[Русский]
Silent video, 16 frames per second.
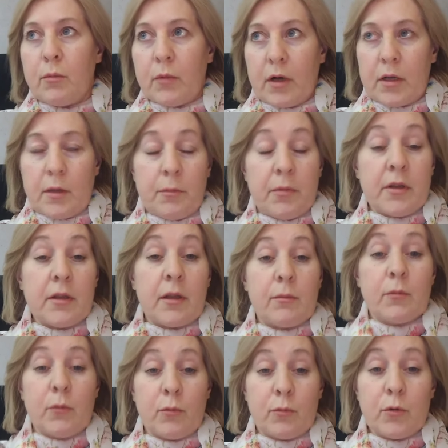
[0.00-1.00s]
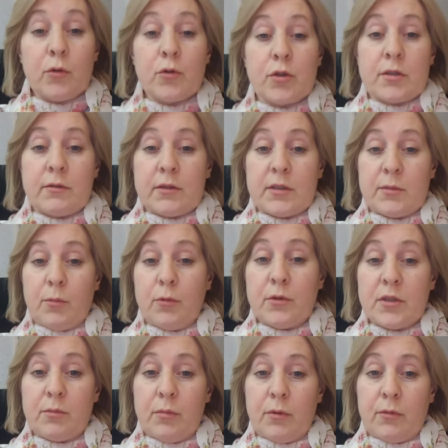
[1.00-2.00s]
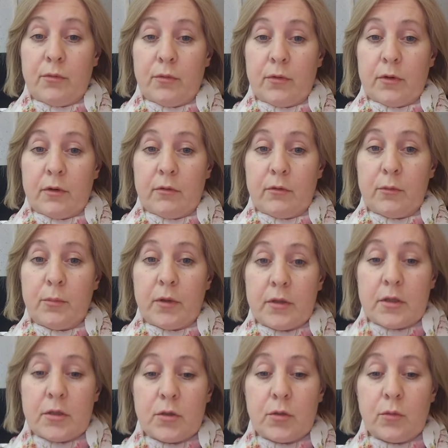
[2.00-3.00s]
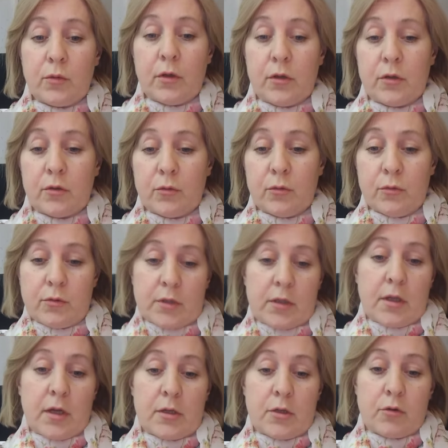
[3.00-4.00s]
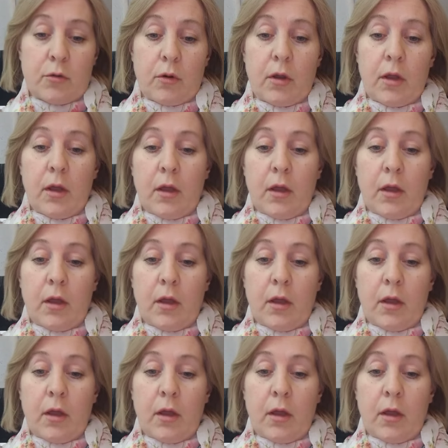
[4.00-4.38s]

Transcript: как я поняла, множество способов э, выполнить ту или иную задачу.